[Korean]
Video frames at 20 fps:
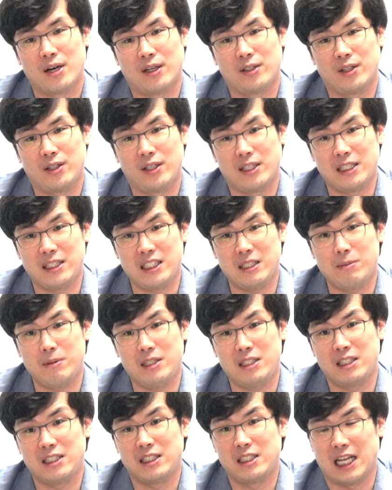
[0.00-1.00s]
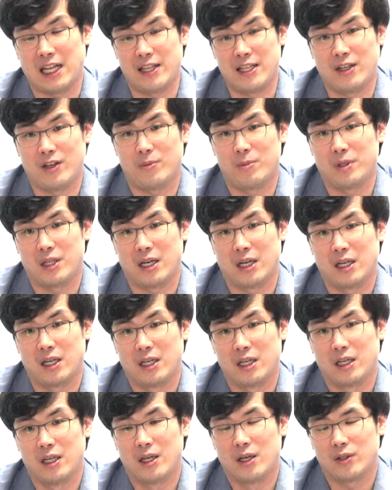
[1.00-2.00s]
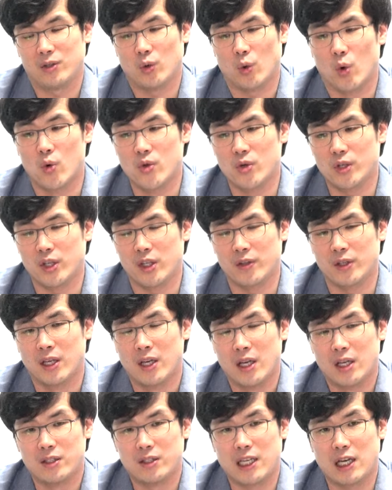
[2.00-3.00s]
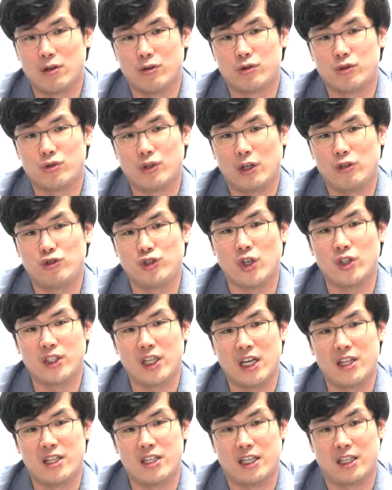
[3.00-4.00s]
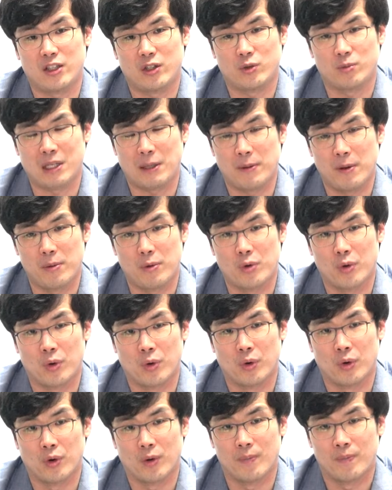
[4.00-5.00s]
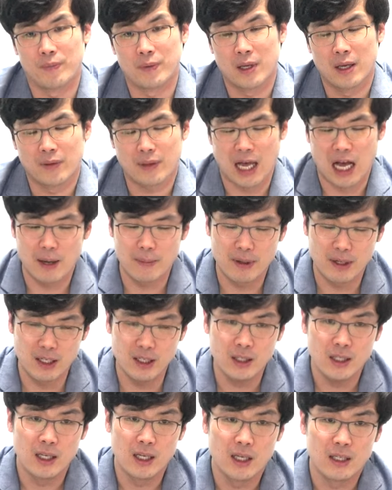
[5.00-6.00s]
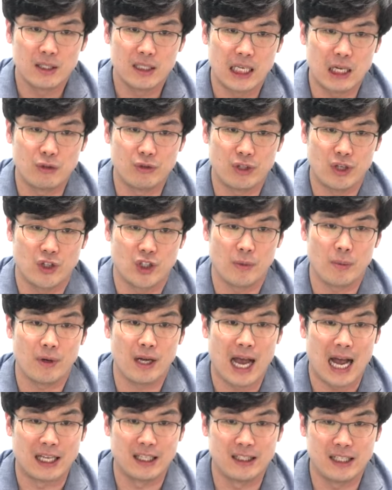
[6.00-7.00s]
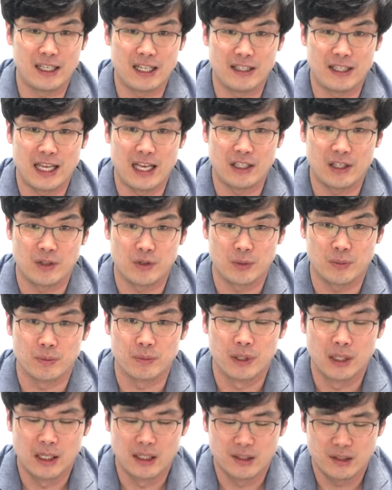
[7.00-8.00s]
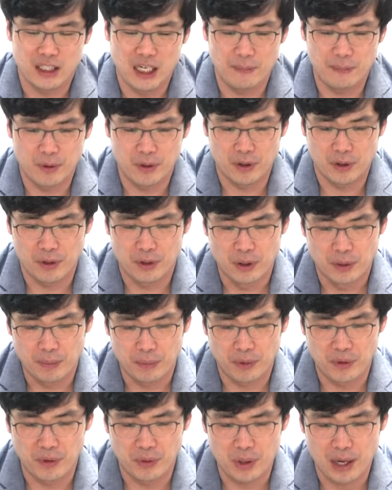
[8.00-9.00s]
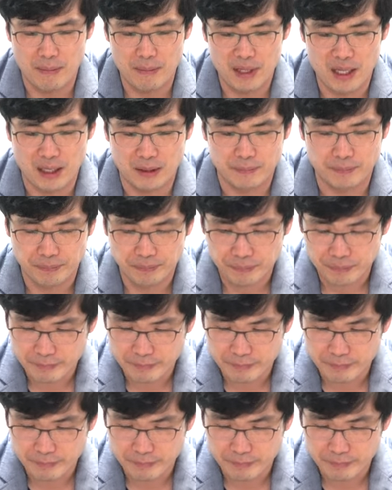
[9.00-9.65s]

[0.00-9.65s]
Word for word: 그래서 이렇게 1 2 지신이 나뉘는 겁니다. 그래서 오늘은 제우스의 육형제에 대해서 좀 살펴보고 다음에는 제우스의 6명의 아들에 대해서 좀 살펴보려고 합니다.